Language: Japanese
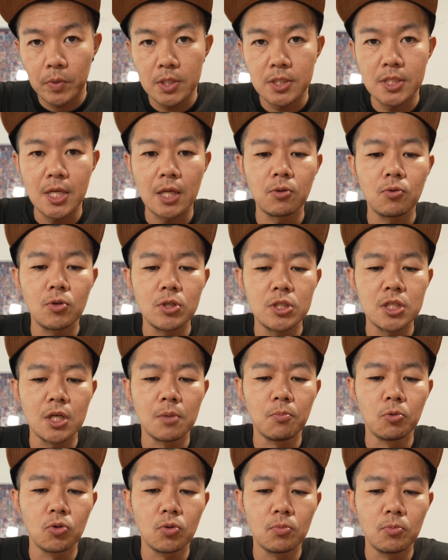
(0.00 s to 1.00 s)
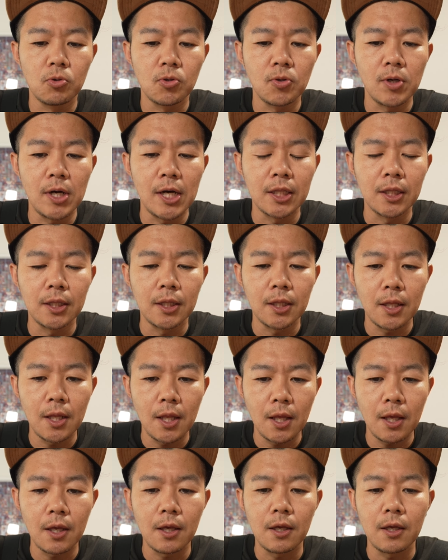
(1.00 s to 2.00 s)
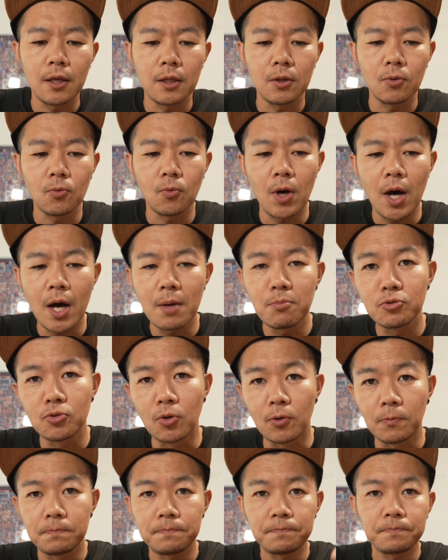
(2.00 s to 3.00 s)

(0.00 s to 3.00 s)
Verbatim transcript: サンドイッチがもともとあって、えっと、ハムを